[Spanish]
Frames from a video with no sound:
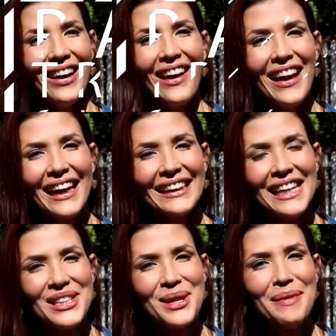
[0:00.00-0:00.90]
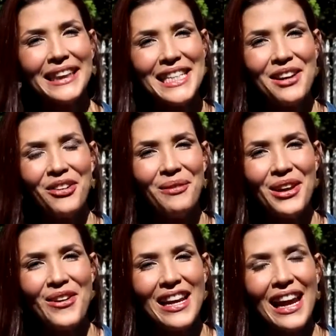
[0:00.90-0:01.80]
Hola, hola, ¿qué tal? Yo soy Patricia
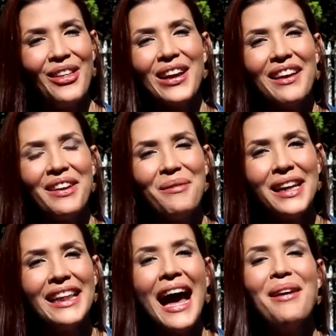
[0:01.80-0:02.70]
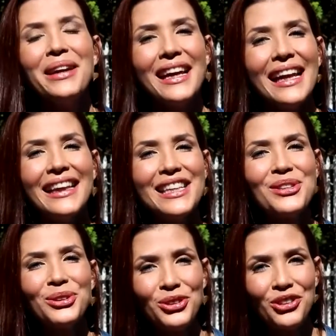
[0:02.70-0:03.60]
Fuimayor y les doy la bienvenida a mi canal de
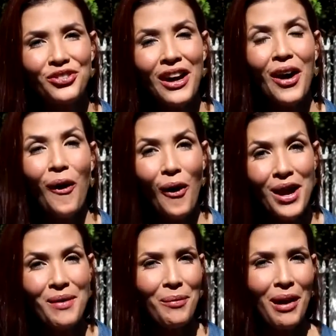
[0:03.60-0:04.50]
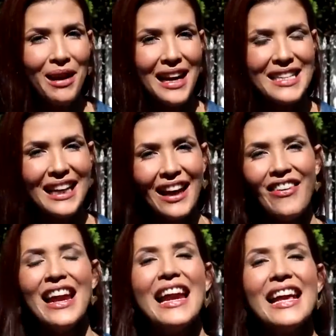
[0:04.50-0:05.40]
YouTube. Hoy vamos a hablar acerca de la